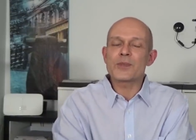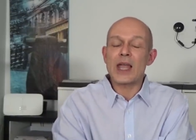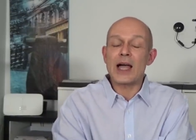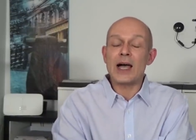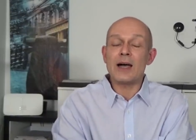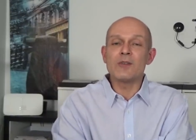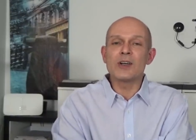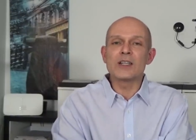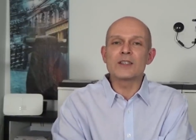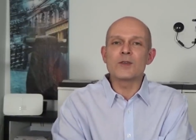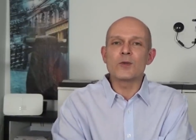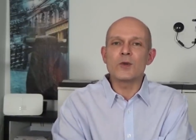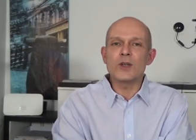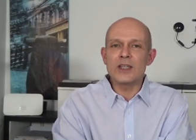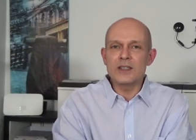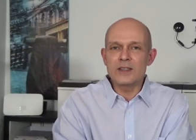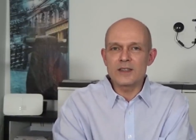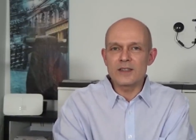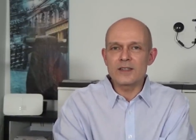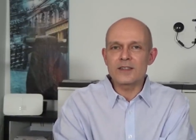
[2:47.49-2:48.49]
Aber so
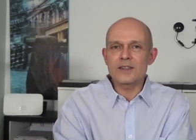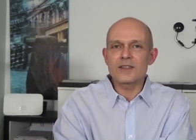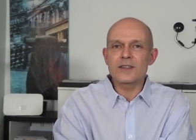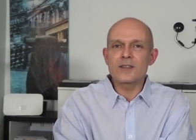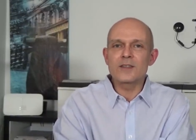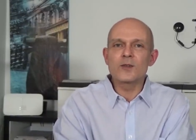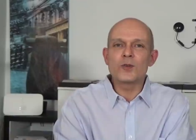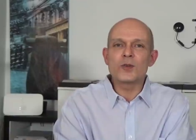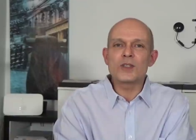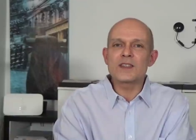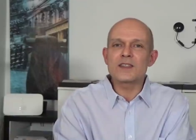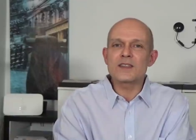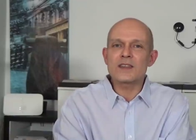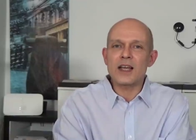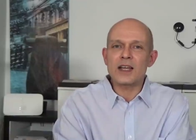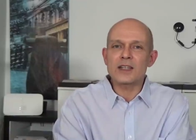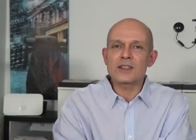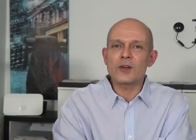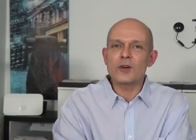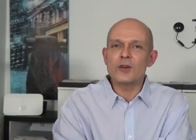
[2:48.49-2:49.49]
ist es und
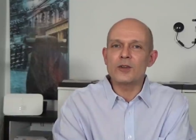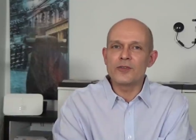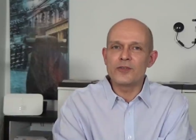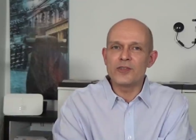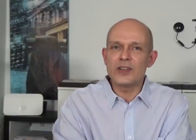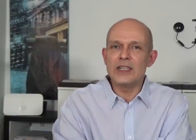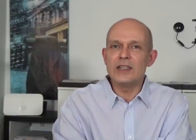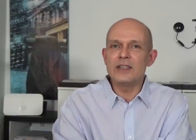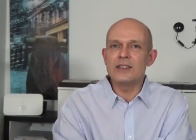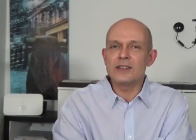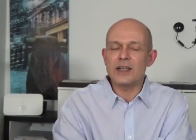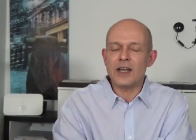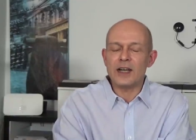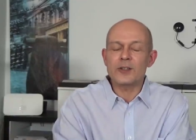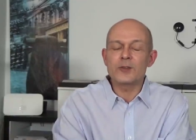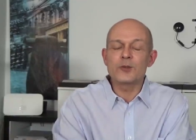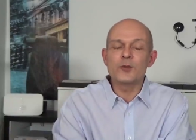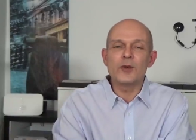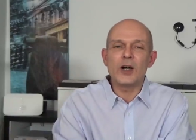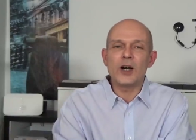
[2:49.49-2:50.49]
sagt auch viel
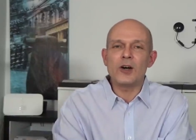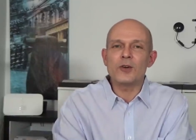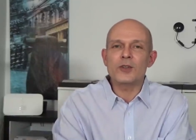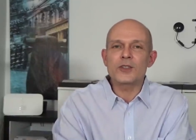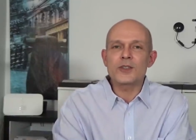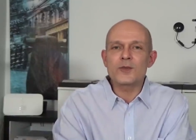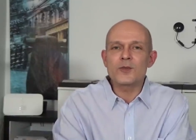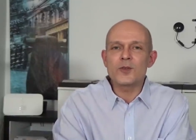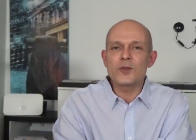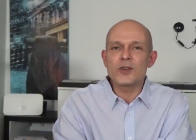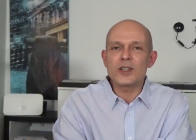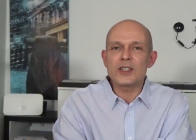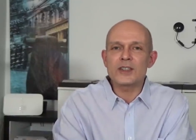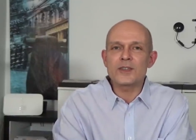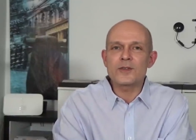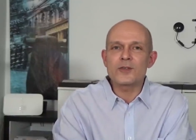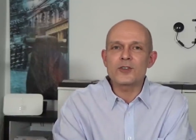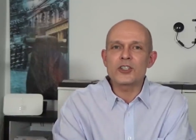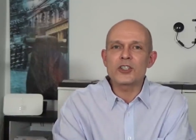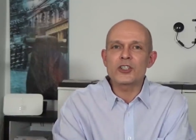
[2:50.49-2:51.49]
darüber aus, wo wir
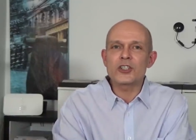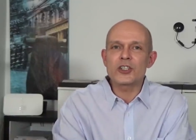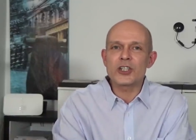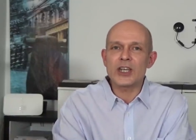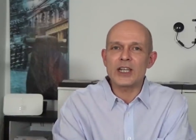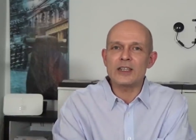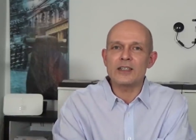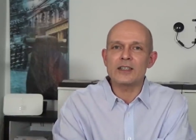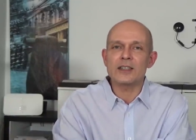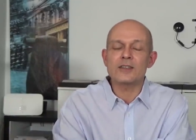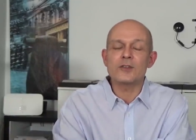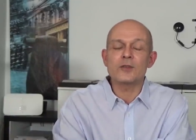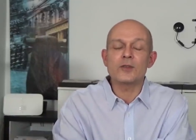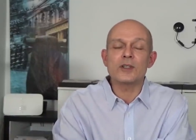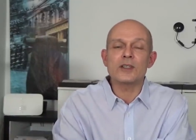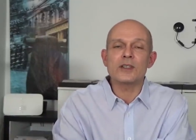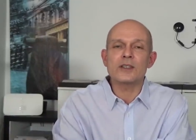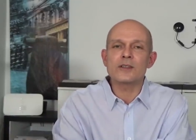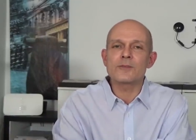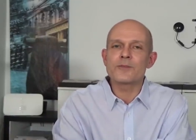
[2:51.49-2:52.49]
inzwischen stehen
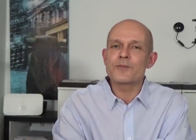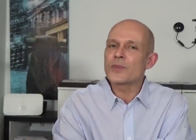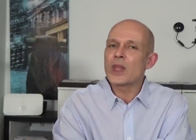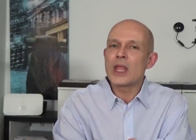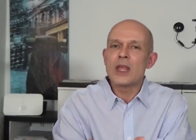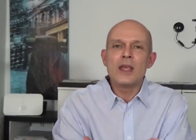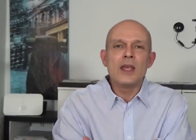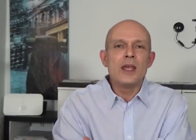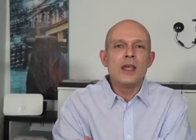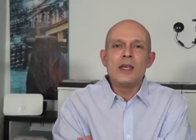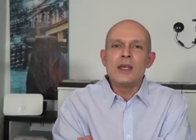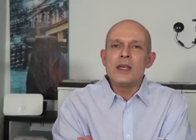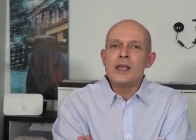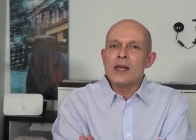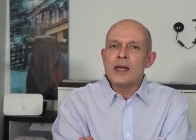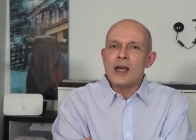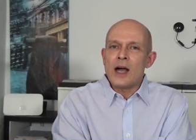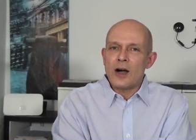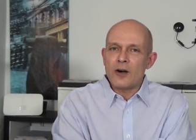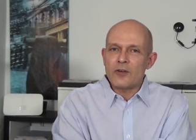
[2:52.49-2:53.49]
natürlich.
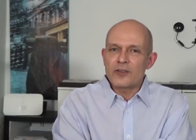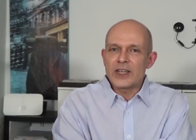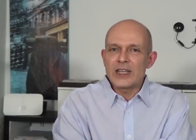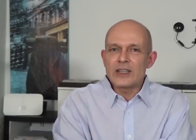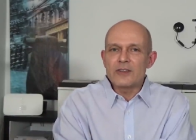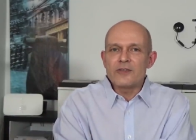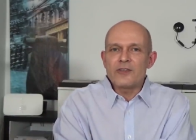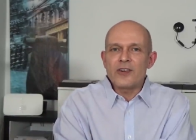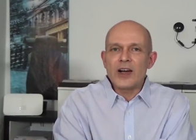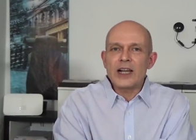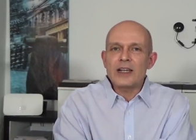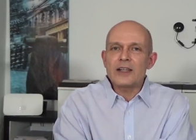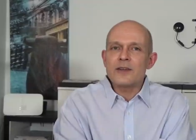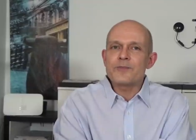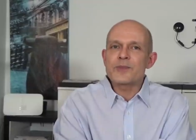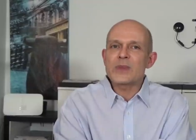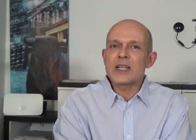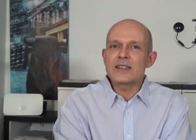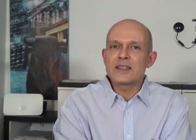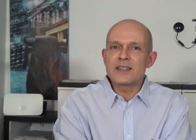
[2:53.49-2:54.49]
Auf jeden Fall
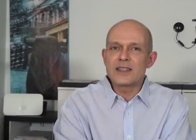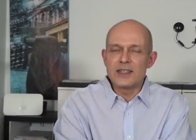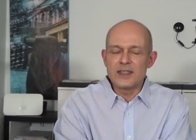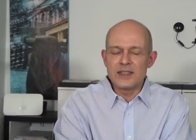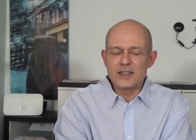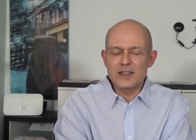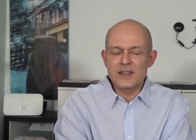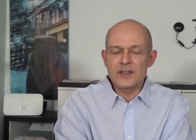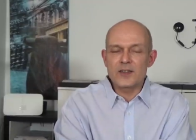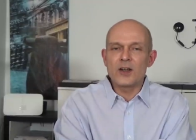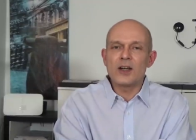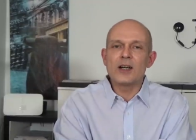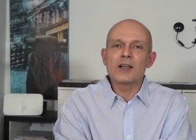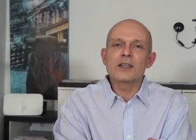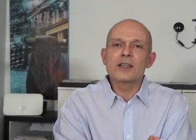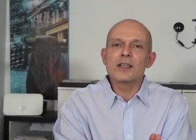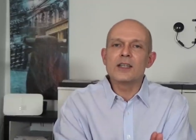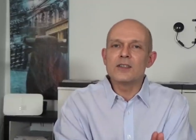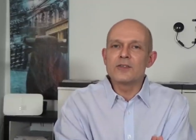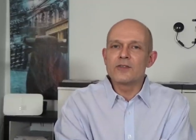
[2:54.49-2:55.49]

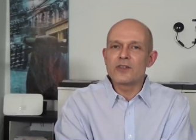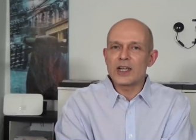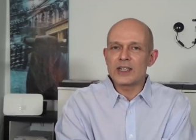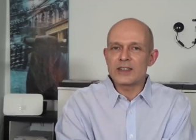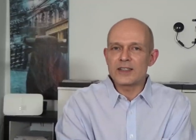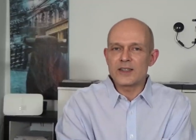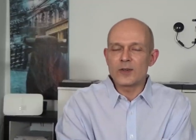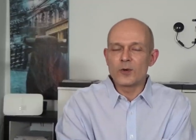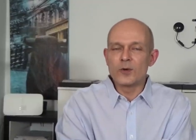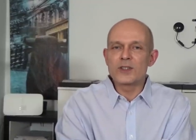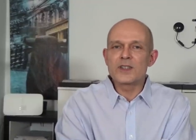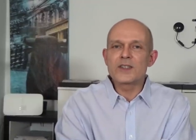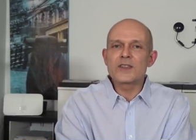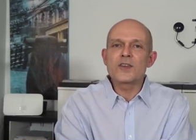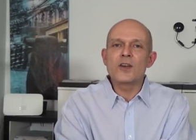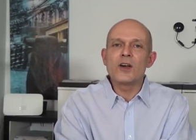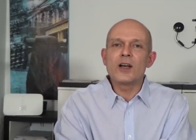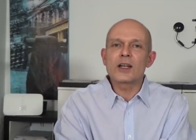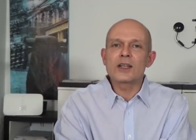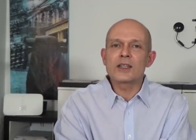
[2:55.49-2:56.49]
Zinssorgen,
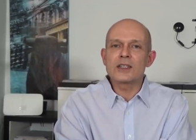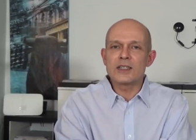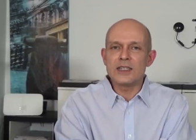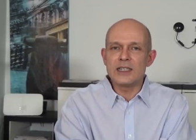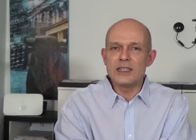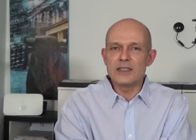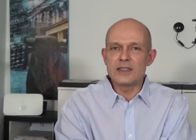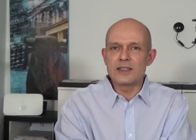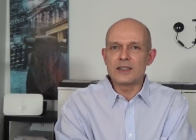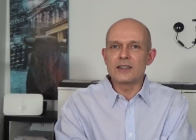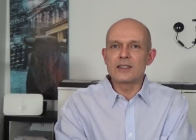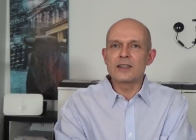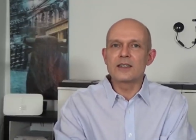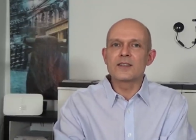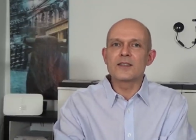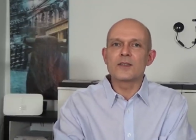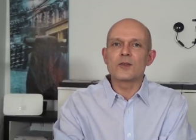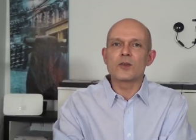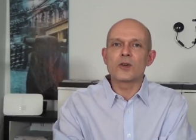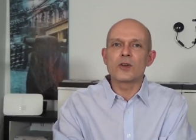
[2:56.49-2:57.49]
Inflationssorgen, die sind
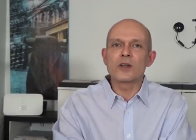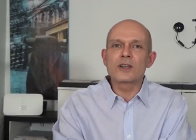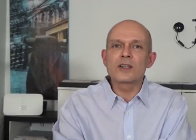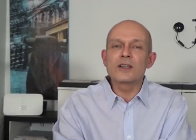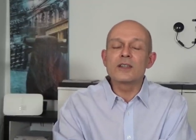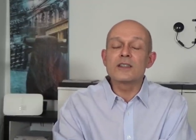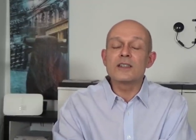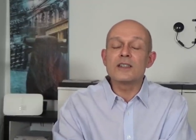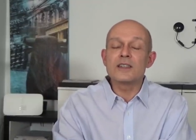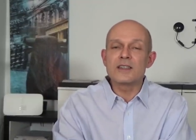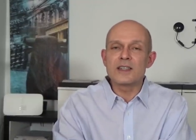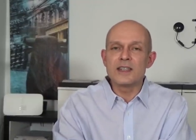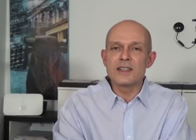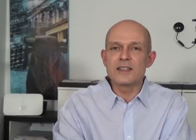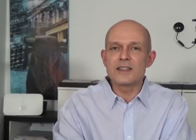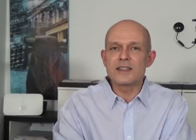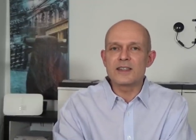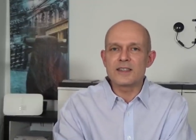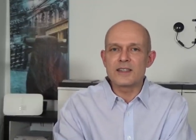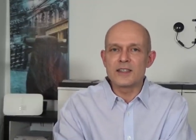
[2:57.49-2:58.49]
zurück. Die
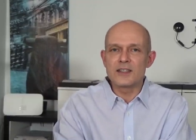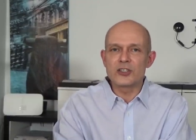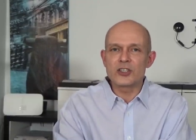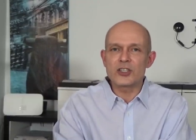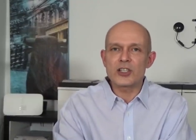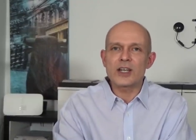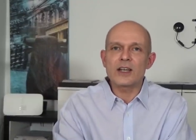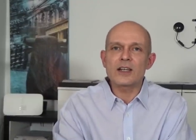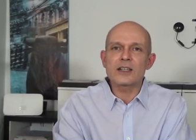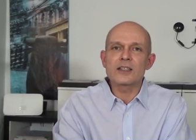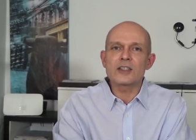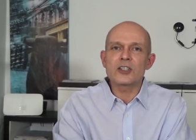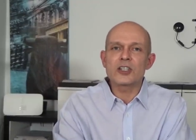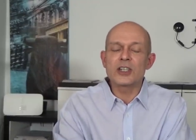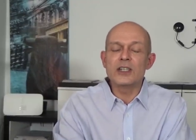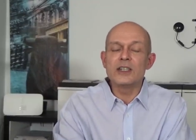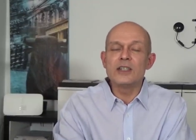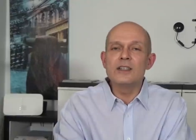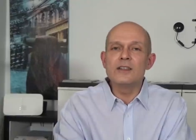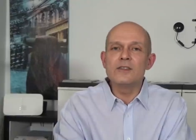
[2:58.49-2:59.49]
Zinsen sind stark
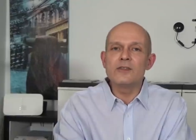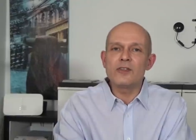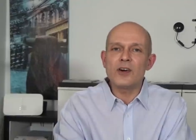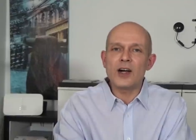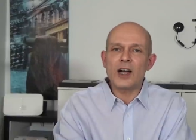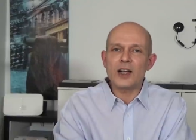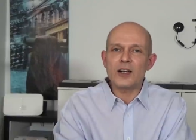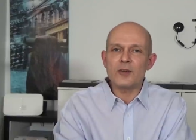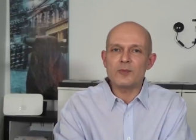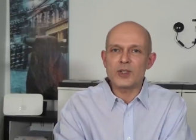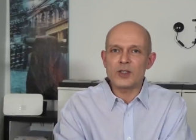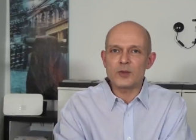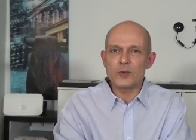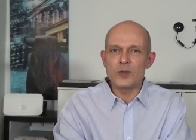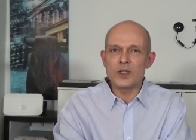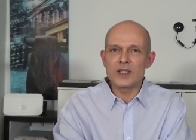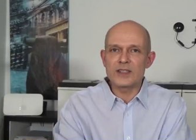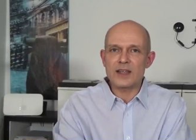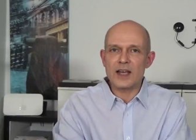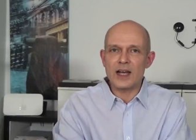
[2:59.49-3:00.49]
gestiegen, vor allem in den
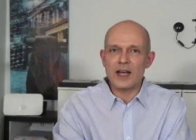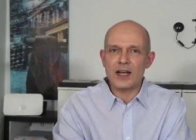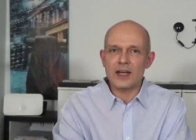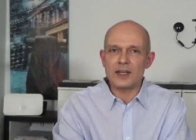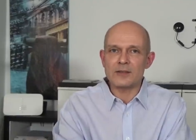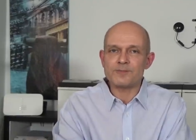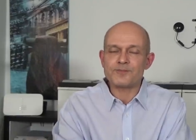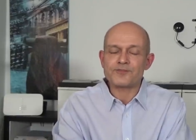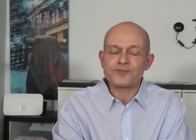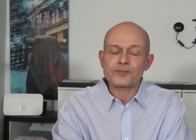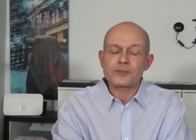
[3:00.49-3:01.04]
USA.